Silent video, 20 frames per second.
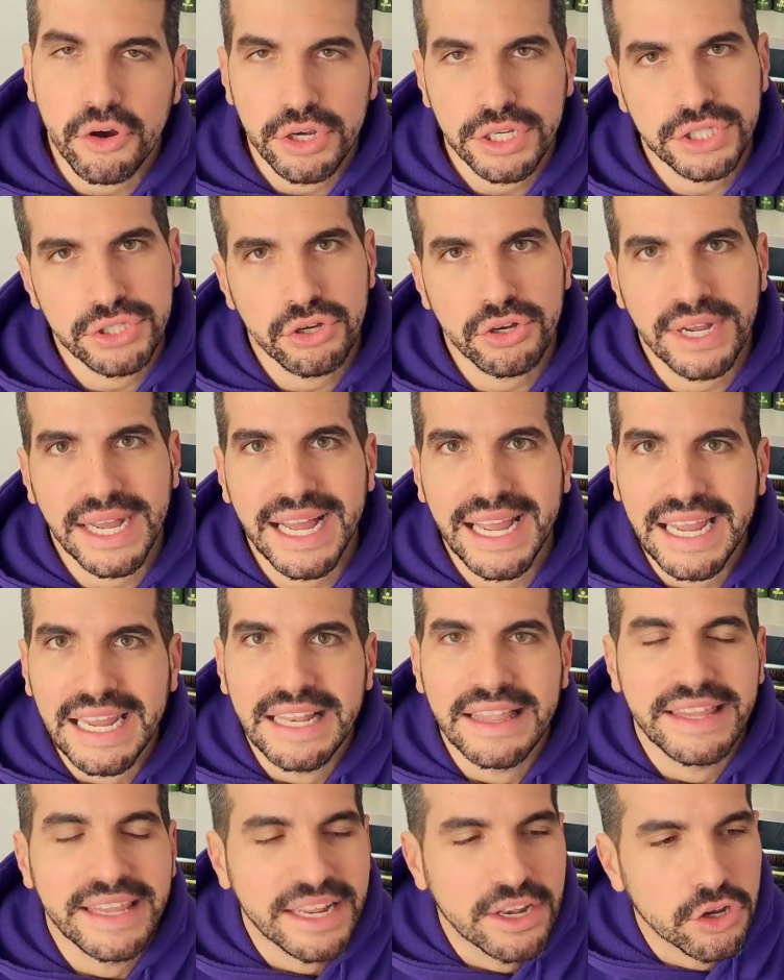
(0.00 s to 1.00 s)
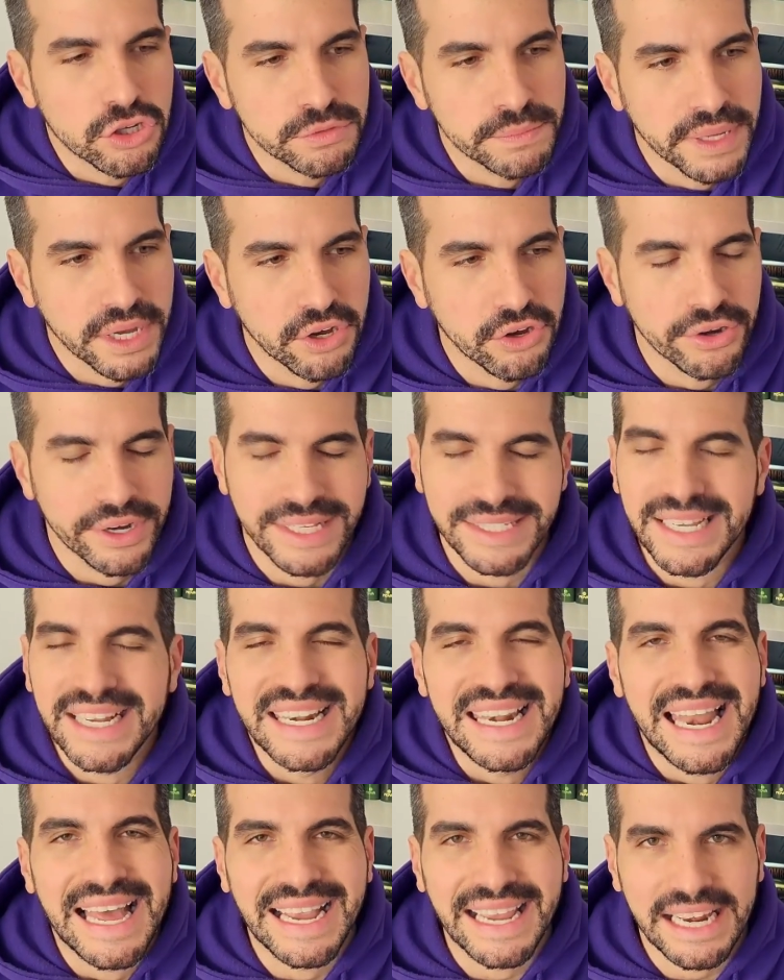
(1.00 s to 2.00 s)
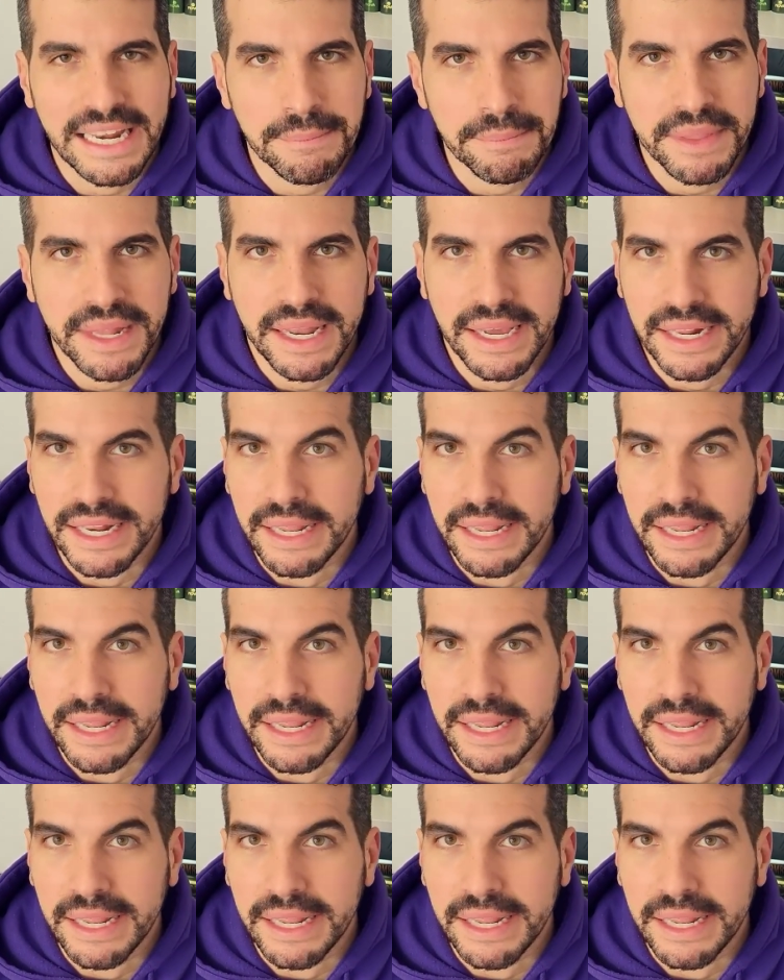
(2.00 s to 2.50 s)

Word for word: hoy toca el de los mejores, la creme de la